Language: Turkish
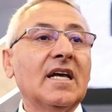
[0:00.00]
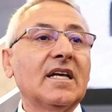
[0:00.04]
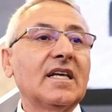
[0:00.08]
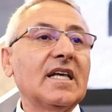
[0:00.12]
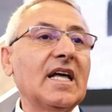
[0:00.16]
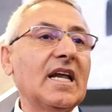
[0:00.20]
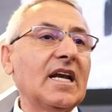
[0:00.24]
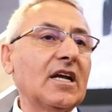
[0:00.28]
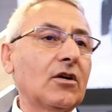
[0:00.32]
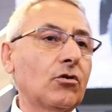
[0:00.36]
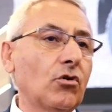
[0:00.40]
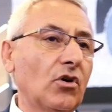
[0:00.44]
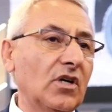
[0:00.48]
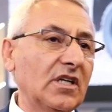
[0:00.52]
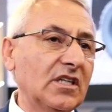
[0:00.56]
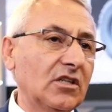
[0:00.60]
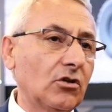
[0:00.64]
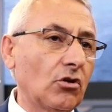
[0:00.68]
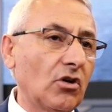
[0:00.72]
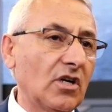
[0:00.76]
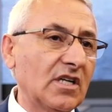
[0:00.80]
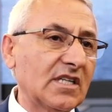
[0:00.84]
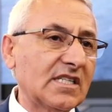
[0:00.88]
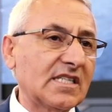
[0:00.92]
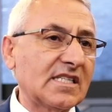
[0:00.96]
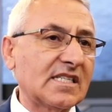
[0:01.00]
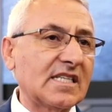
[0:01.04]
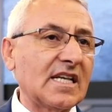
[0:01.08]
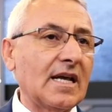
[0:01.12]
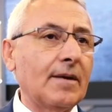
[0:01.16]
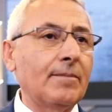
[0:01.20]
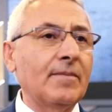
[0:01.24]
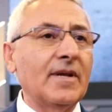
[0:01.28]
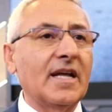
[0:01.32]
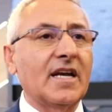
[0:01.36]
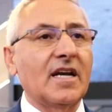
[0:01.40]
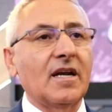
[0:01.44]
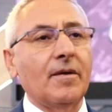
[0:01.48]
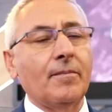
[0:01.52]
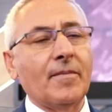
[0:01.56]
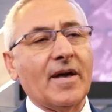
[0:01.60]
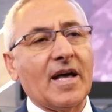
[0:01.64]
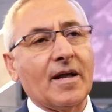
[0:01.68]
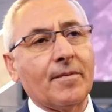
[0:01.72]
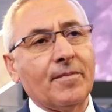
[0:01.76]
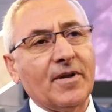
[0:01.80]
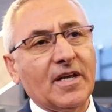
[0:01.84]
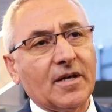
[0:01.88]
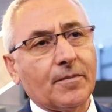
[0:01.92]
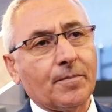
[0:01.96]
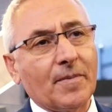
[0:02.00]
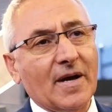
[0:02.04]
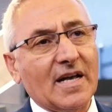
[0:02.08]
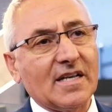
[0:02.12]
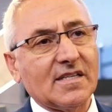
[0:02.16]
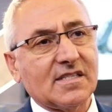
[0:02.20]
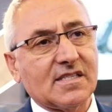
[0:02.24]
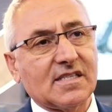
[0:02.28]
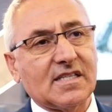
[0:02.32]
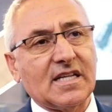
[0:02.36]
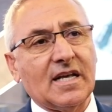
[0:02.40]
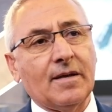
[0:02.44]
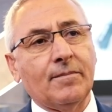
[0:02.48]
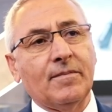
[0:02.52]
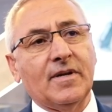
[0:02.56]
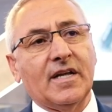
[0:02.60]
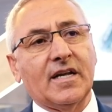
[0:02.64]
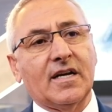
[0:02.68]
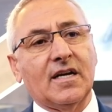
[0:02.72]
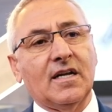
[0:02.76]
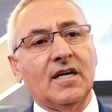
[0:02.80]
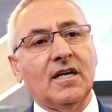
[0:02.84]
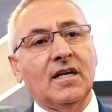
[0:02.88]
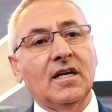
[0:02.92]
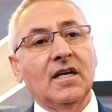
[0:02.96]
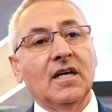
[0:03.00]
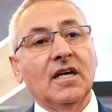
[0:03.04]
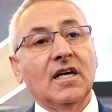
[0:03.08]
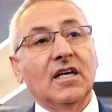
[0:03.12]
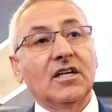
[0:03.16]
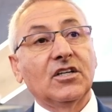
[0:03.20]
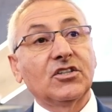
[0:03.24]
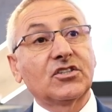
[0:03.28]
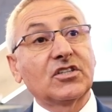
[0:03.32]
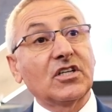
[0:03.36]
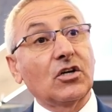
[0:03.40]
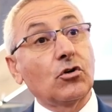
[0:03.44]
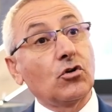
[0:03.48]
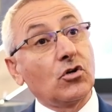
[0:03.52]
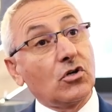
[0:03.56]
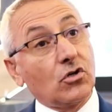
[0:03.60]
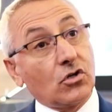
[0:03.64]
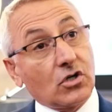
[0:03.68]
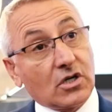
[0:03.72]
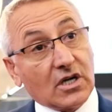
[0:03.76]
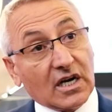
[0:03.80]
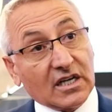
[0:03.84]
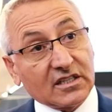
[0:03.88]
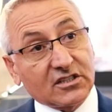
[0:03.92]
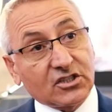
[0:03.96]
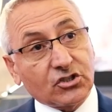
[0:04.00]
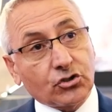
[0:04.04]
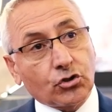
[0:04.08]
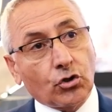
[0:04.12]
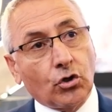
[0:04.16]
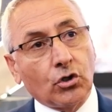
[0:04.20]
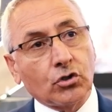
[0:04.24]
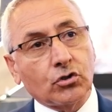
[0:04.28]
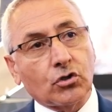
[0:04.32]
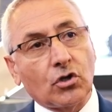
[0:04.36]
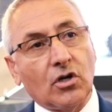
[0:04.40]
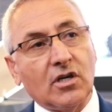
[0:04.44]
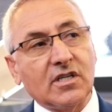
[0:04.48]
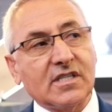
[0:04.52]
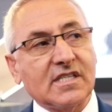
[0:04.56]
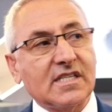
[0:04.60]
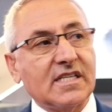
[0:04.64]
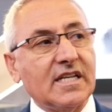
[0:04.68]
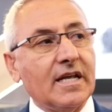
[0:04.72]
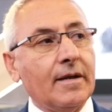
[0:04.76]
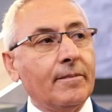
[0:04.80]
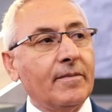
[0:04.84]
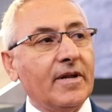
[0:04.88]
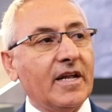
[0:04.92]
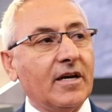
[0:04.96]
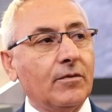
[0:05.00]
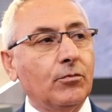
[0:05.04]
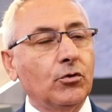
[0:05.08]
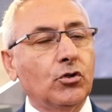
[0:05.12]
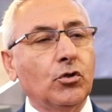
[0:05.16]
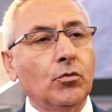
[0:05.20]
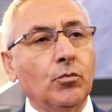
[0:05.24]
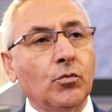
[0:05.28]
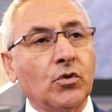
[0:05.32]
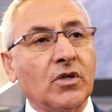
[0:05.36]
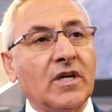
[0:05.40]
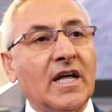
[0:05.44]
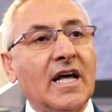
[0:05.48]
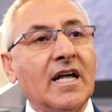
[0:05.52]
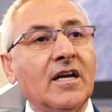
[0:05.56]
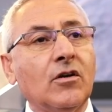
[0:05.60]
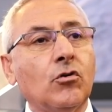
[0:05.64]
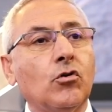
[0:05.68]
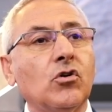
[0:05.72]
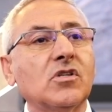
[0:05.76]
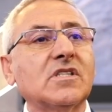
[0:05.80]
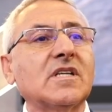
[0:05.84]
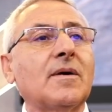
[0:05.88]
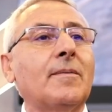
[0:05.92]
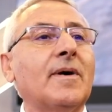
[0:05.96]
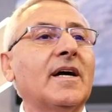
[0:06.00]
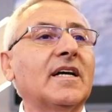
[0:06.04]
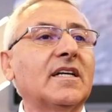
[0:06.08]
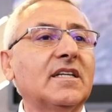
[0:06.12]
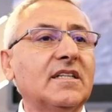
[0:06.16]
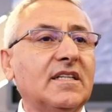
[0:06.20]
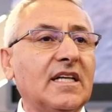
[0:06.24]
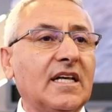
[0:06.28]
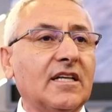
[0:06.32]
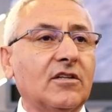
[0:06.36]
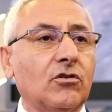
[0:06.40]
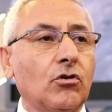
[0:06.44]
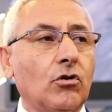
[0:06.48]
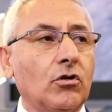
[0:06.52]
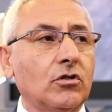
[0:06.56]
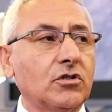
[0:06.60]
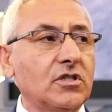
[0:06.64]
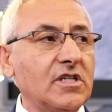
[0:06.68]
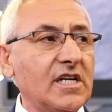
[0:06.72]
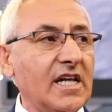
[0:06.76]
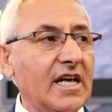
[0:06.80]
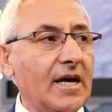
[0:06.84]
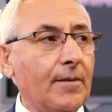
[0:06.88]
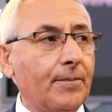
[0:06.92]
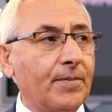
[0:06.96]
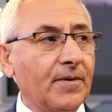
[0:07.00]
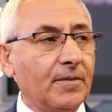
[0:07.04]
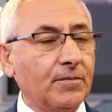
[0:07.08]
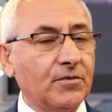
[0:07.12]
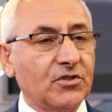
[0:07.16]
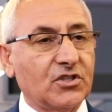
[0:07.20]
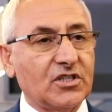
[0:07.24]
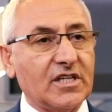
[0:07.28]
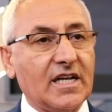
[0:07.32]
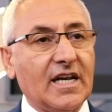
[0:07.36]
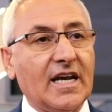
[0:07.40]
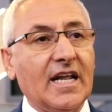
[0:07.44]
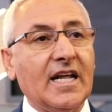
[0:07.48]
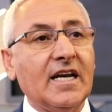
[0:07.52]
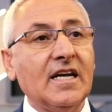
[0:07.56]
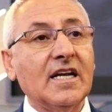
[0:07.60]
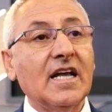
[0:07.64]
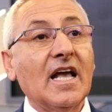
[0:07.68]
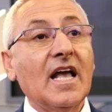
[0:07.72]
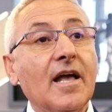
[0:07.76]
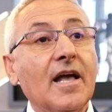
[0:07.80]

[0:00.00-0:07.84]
Gerek o hidrolik sistemleri, mermi ikmal sistemleri, işte atış kontrol sistemleri bütün bunlar o zamanki teknolojiyle yapılmış şeyler.